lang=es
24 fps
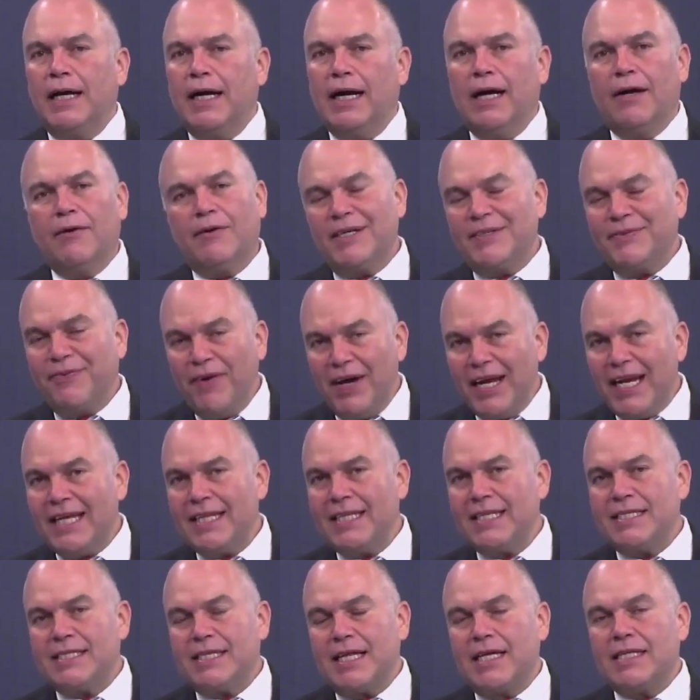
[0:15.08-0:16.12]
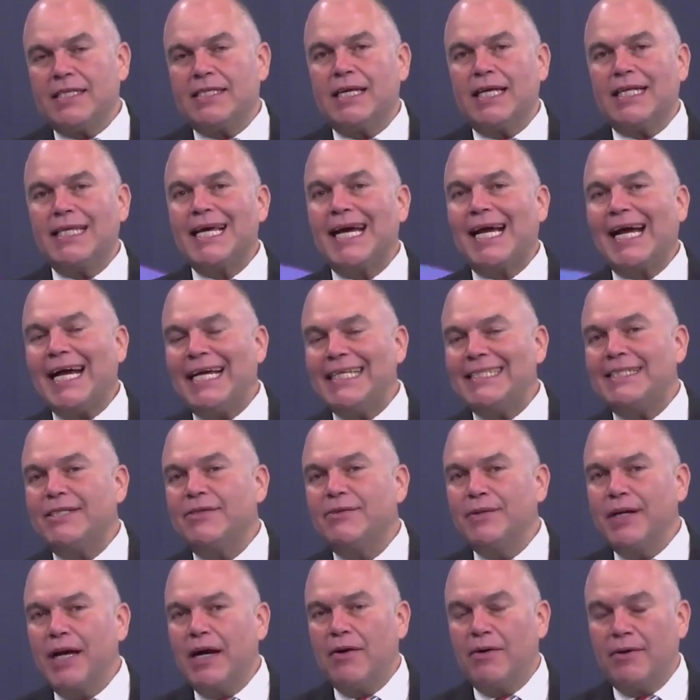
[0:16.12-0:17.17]
aunque fuera a distancia, de casi
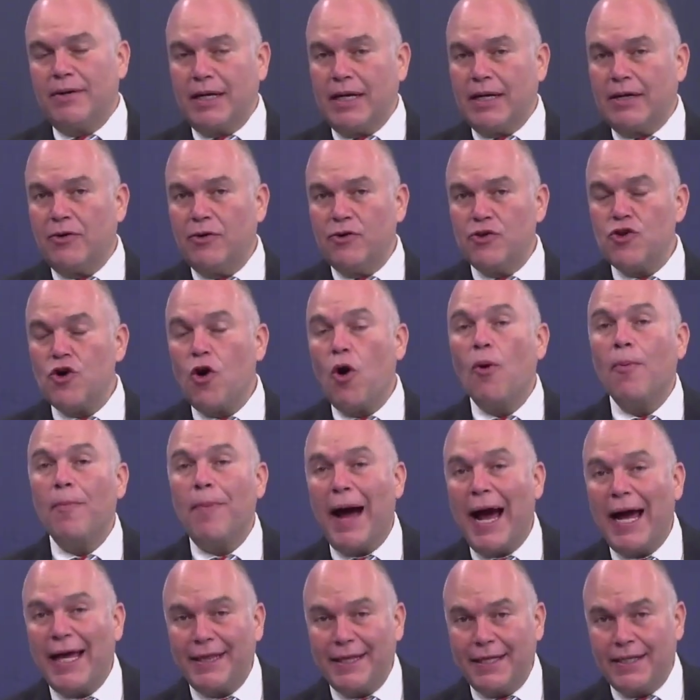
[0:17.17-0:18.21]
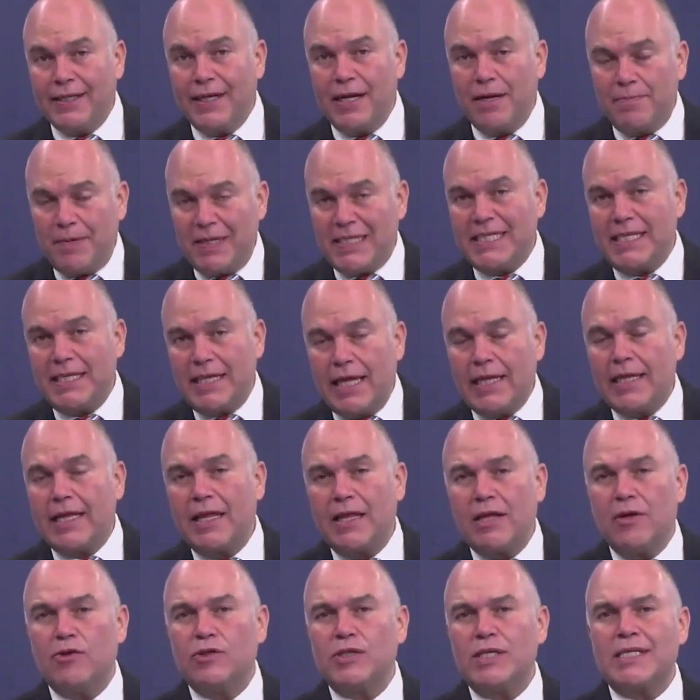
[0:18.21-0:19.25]
una hora con Joe Biden, el presidente
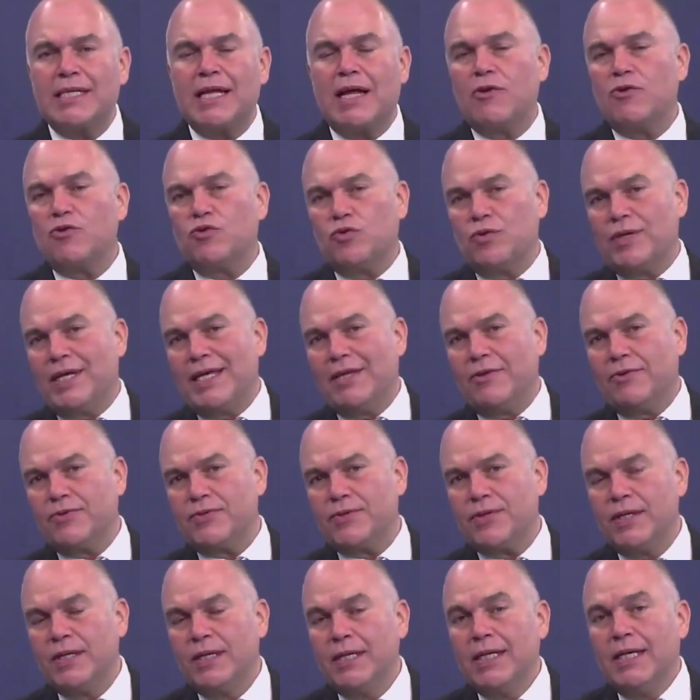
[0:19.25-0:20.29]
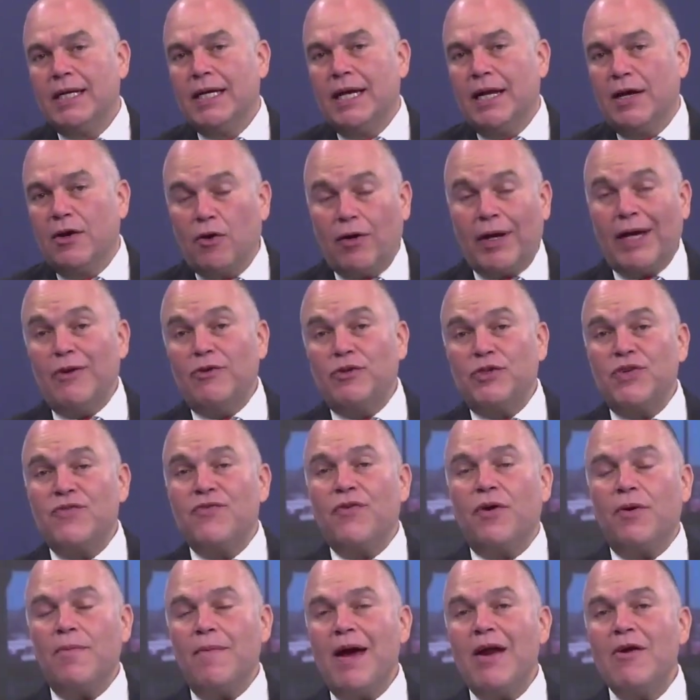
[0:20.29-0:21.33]
de los Estados Unidos. Lo que nos
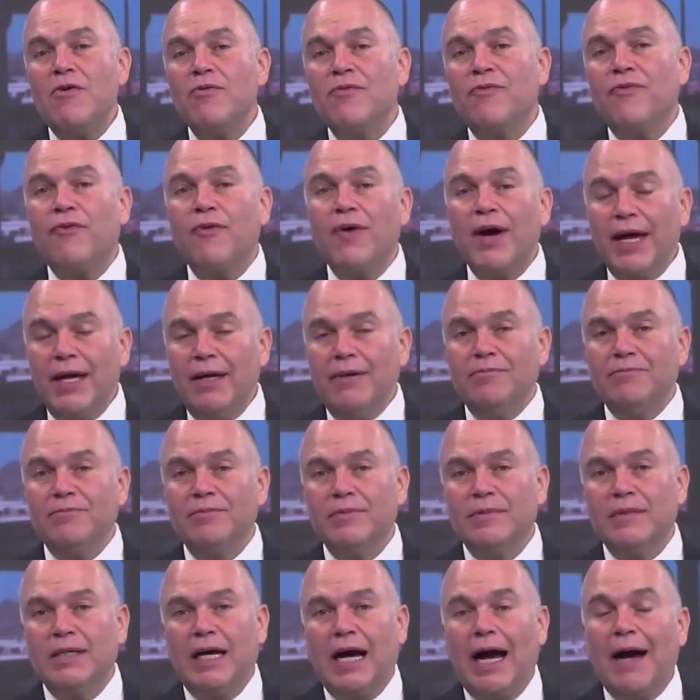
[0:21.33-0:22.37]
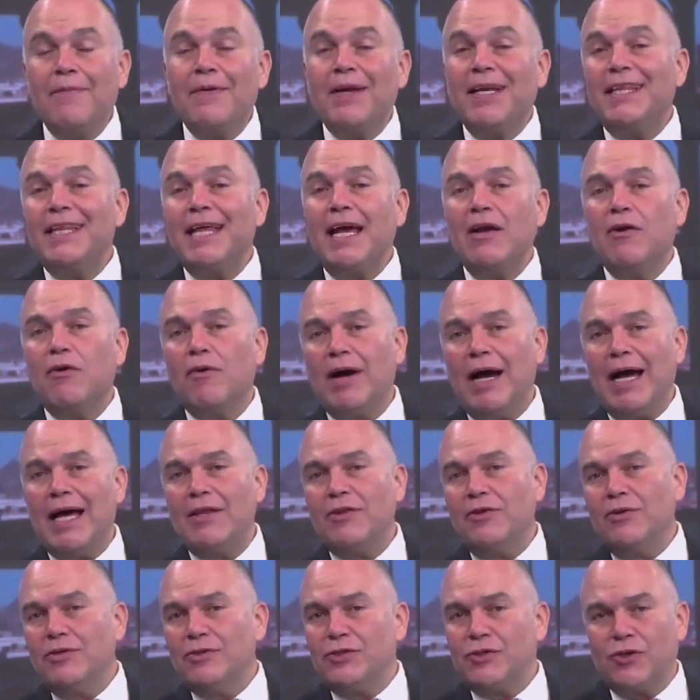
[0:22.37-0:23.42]
informaron fue haber
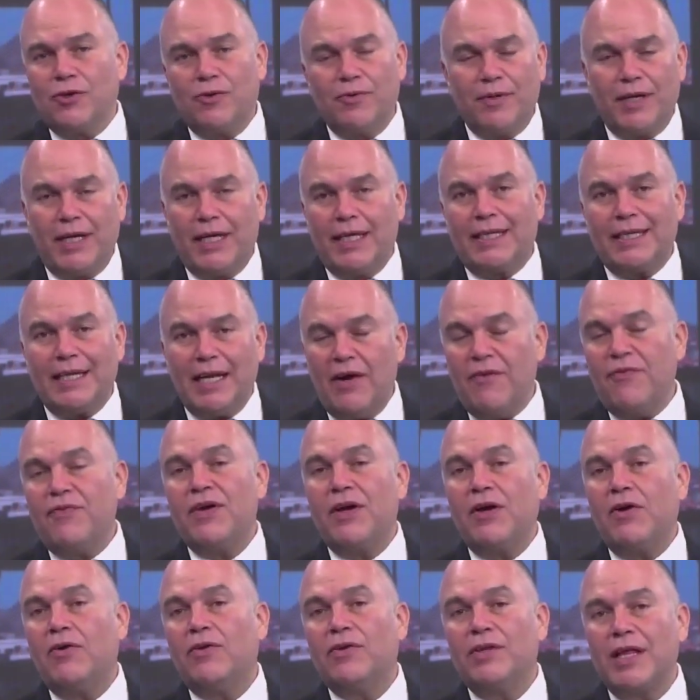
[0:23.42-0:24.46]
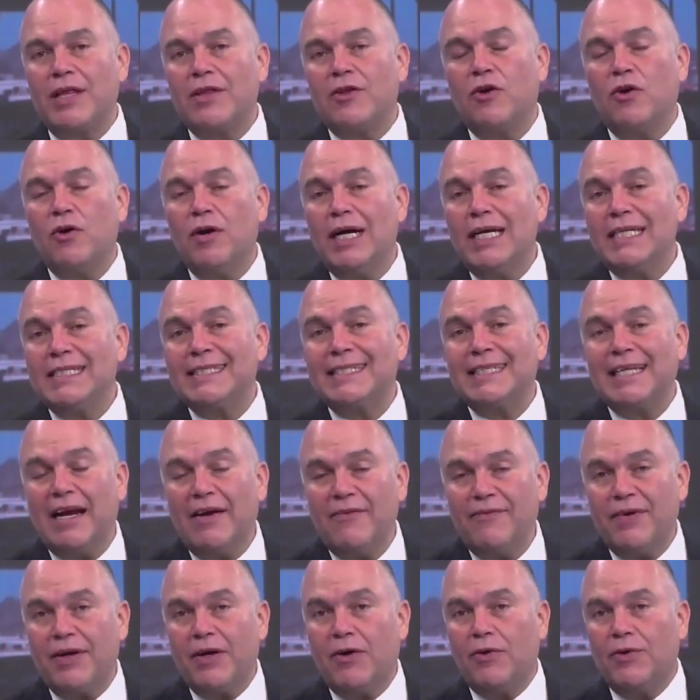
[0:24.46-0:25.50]
dialogado sobre tráfico de drogas,
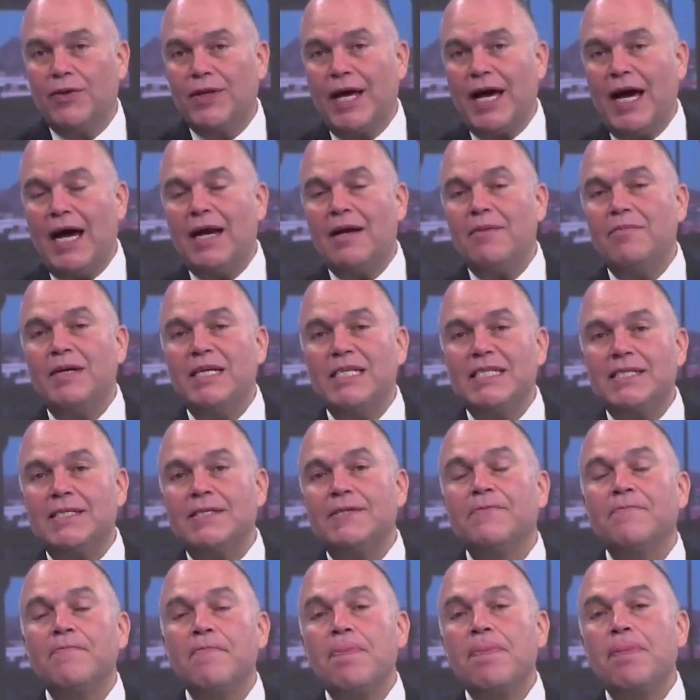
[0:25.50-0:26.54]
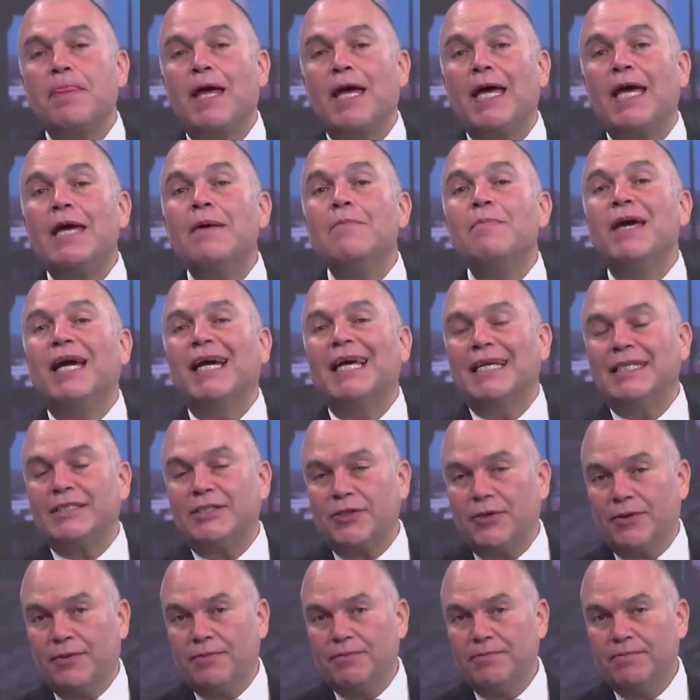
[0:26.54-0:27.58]
tráfico de armas y
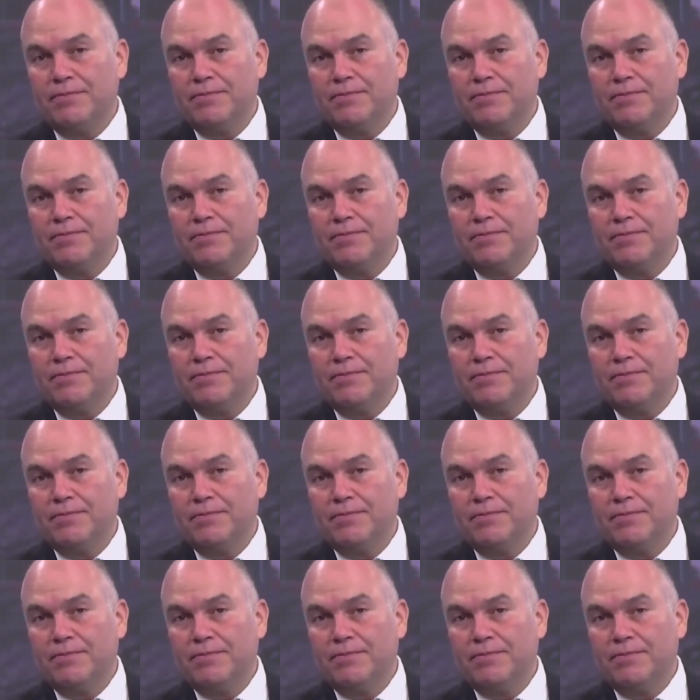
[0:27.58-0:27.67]
migración.